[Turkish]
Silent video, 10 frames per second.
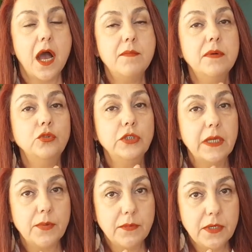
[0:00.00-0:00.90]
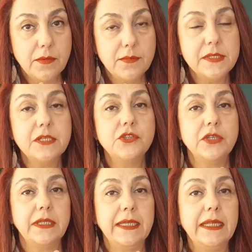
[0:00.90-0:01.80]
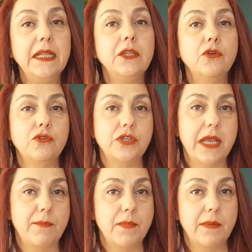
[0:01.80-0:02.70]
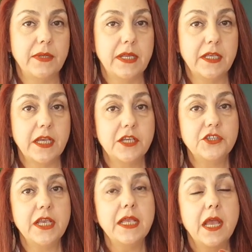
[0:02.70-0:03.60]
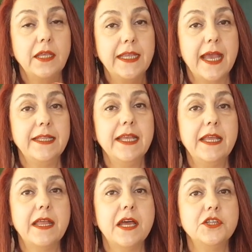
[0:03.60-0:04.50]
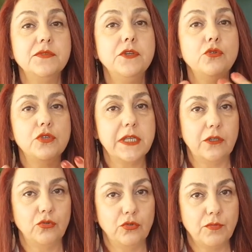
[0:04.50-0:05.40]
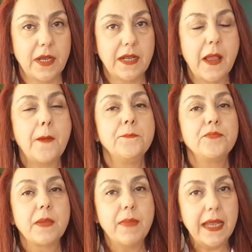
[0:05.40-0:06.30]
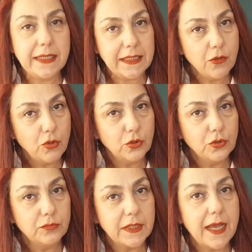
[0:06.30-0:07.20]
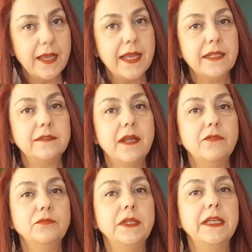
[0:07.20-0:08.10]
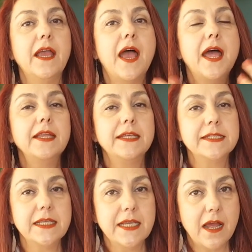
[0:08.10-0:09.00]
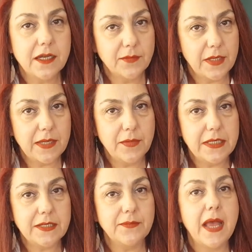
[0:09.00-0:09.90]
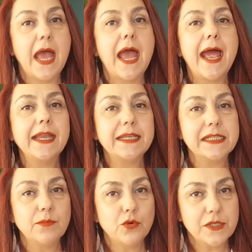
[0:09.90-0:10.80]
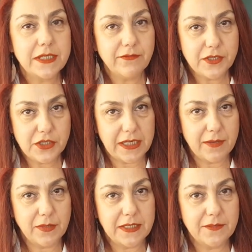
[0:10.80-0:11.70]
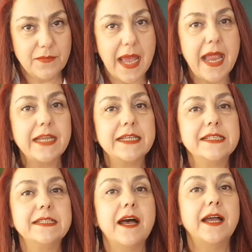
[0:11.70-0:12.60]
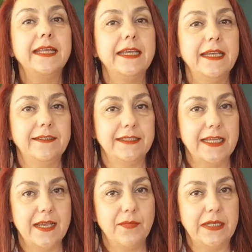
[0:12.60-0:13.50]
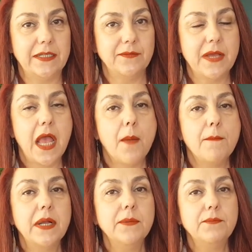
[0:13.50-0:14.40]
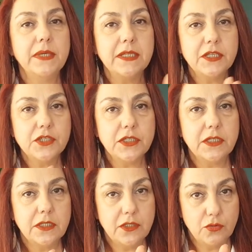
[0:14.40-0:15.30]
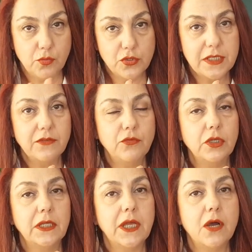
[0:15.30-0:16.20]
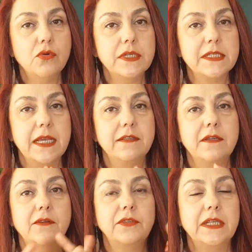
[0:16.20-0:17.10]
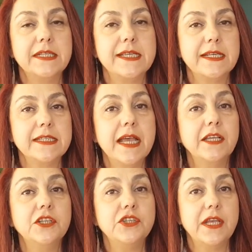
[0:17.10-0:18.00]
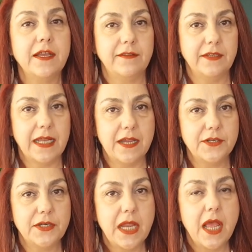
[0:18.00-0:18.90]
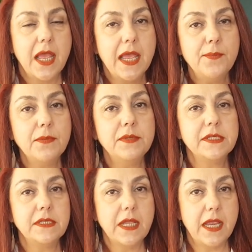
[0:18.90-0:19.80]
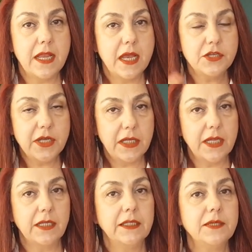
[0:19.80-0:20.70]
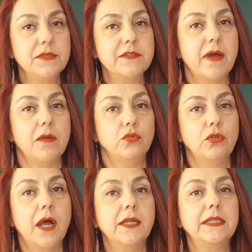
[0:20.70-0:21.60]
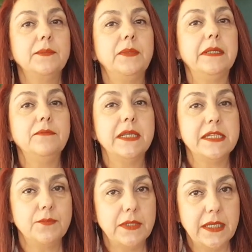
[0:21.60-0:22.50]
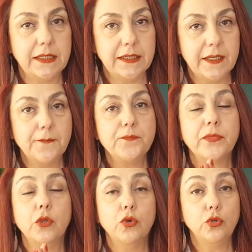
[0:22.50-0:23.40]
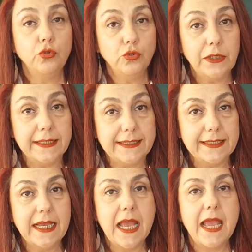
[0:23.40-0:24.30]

Ama bunu yapabilmemiz için ilk önce yapmam gereken şey kendi enerjimi yüksek tutmak. Ben iyi olduğumda etrafımdaki herkese yardım edebilirim. Herkesi pozitife çekebilirim. Herkesi daha iyi etkileyebilirim. Bakın bir kişinin pozitif olan aurası etraftaki 80 kişiyi etkiler. Hepimizin enerji alanlarımız var. Bunu artık bilim tespit etti, görüntüledi.